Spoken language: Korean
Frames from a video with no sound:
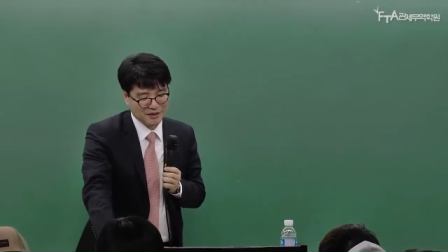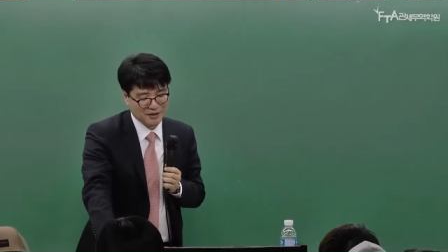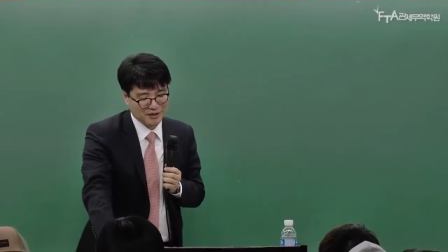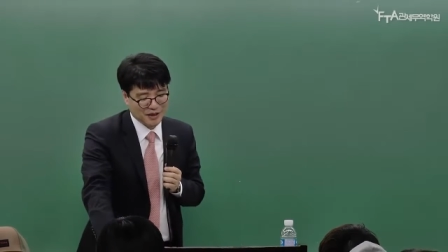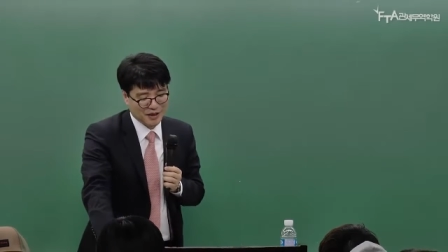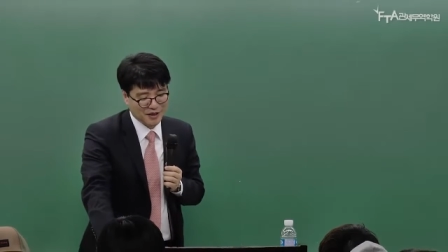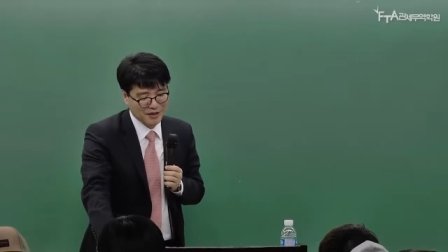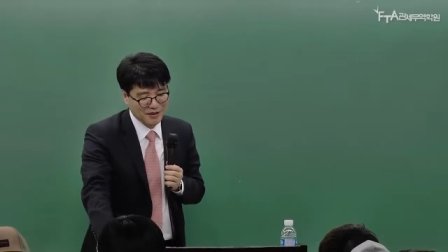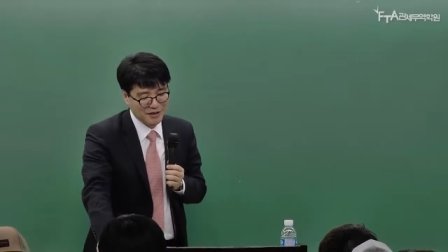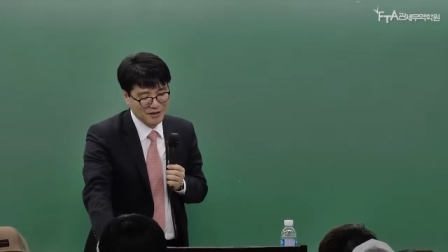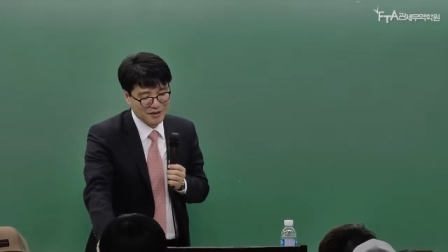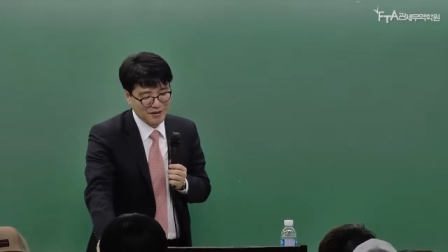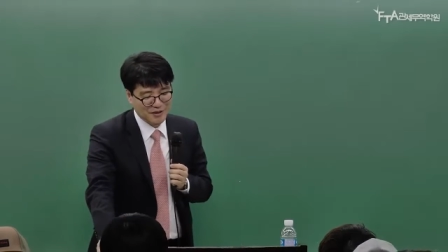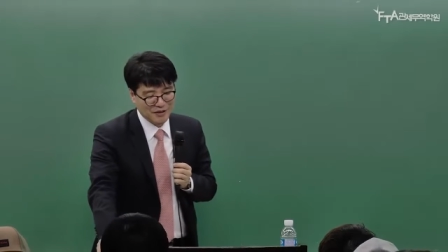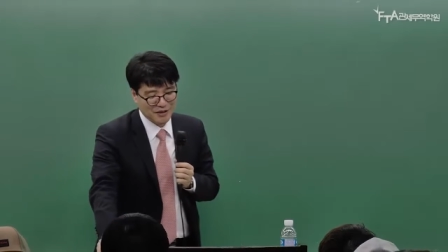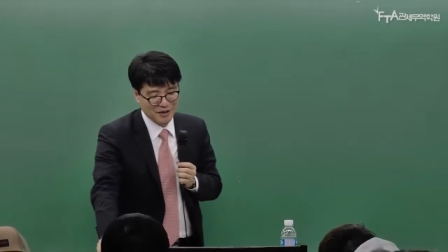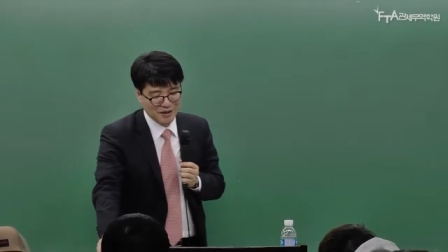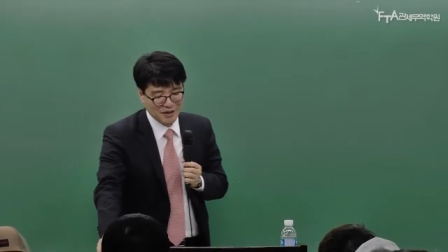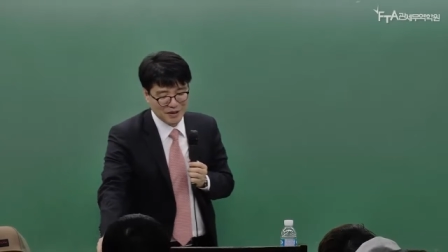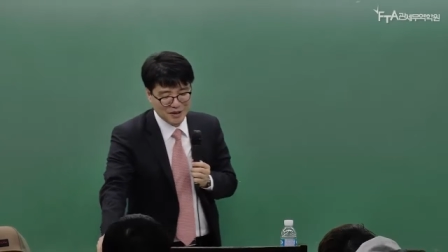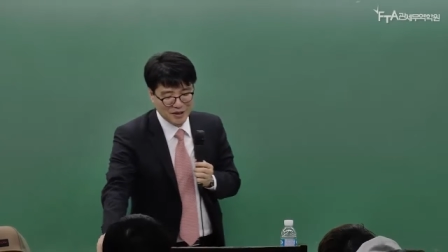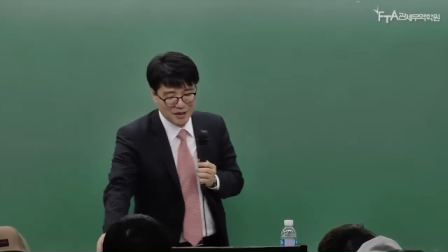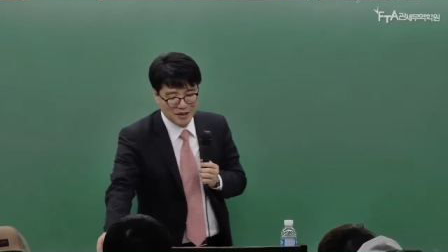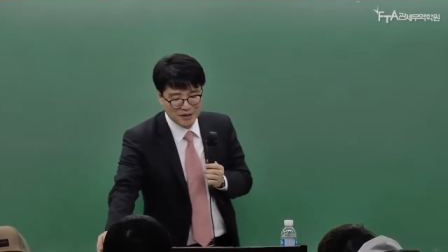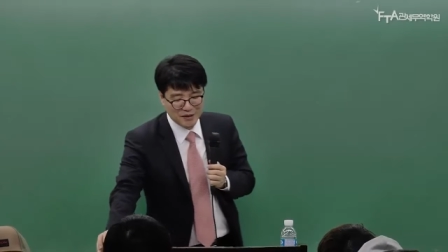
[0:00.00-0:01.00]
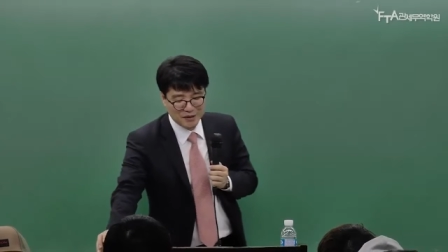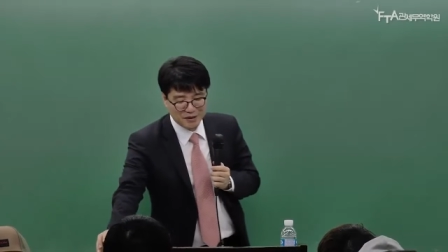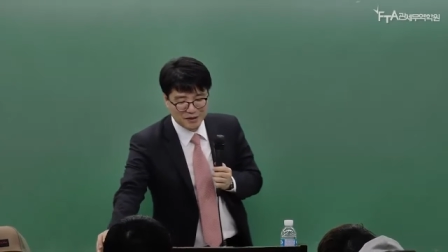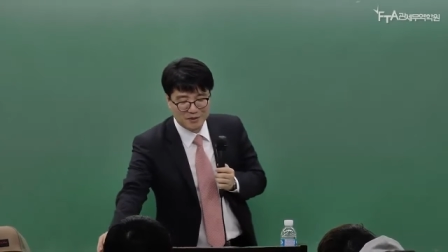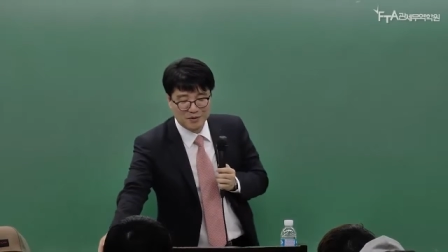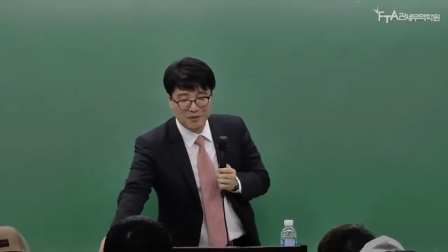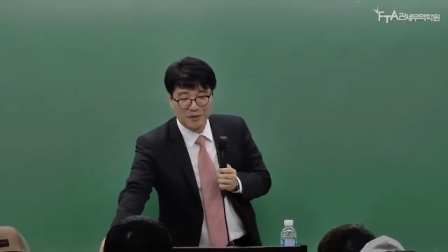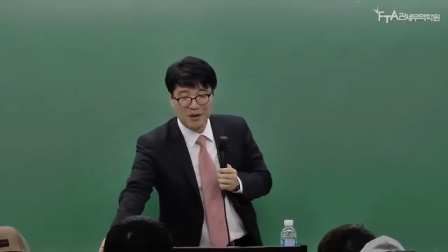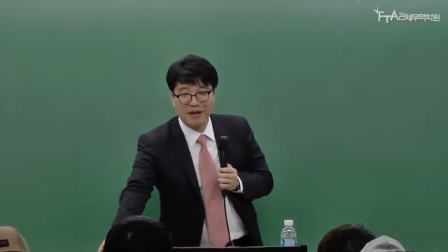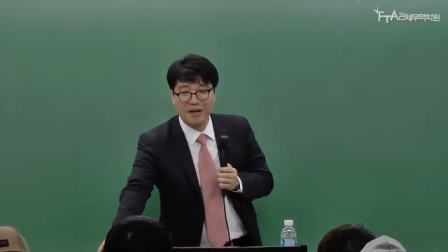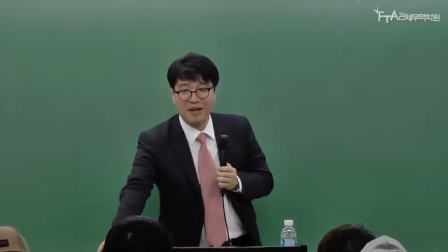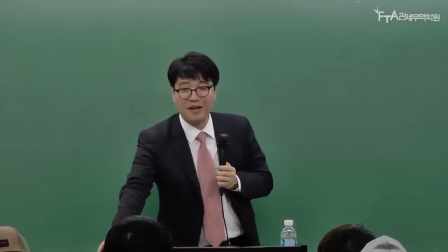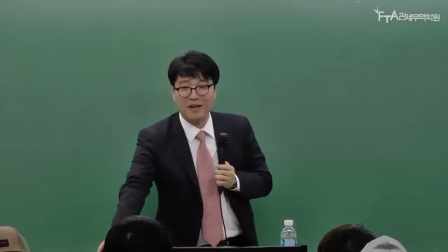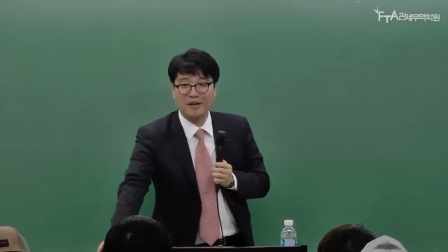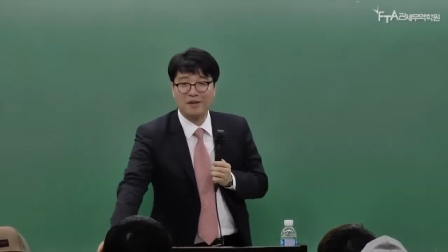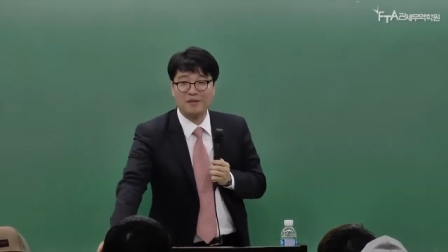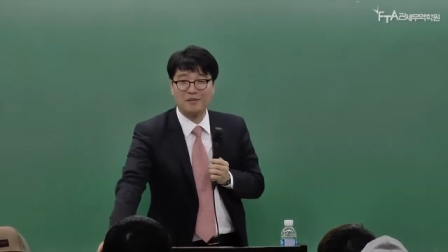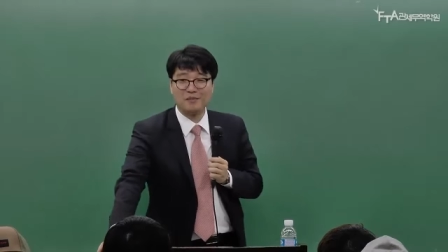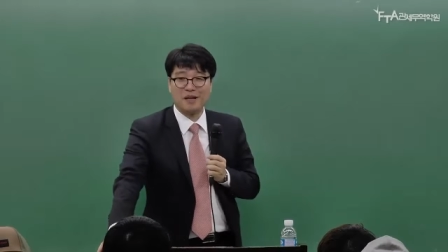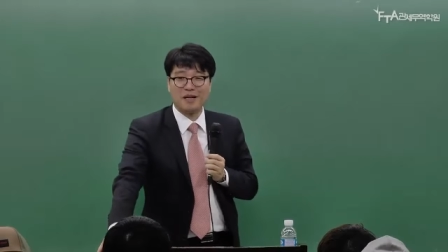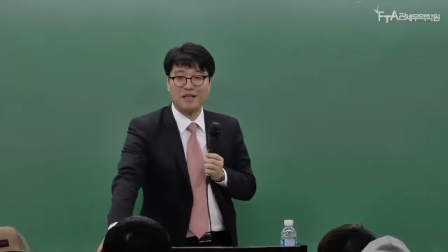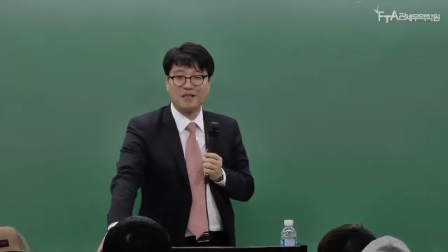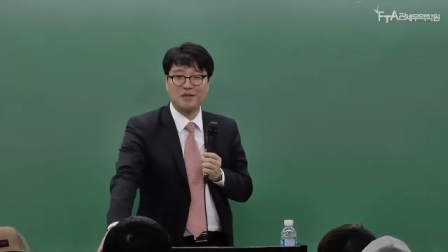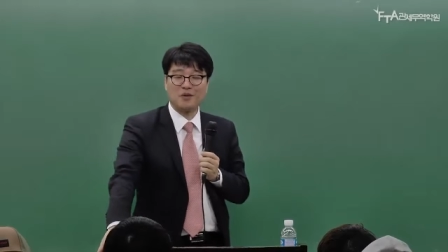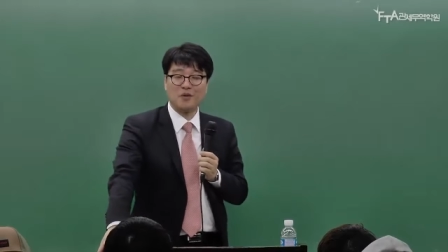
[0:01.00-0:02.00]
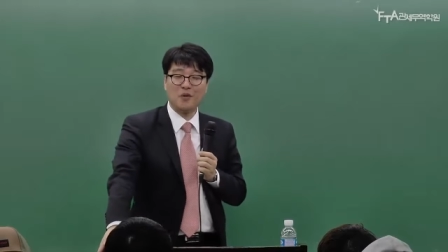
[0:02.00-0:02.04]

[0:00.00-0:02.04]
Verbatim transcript: 당연히 이제 이것과 많이